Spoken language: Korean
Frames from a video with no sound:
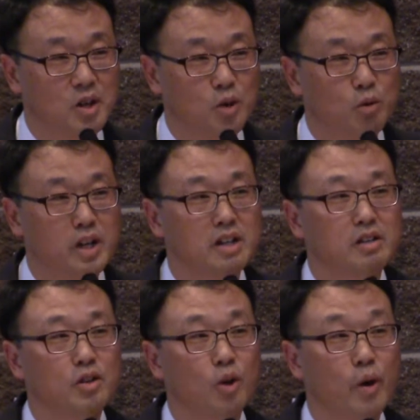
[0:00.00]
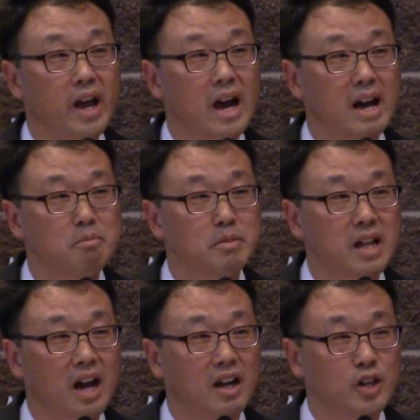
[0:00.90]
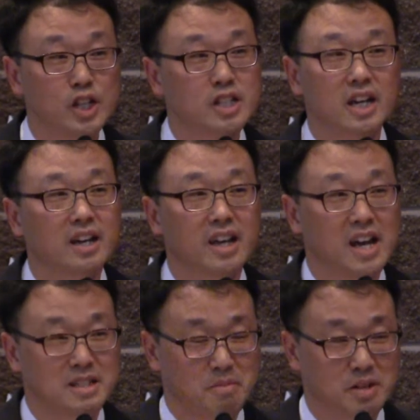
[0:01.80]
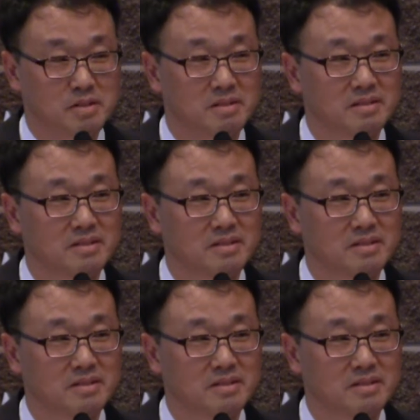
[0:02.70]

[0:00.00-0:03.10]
우리는 교회 안 갑니다. 귀찮게 하지 마세요.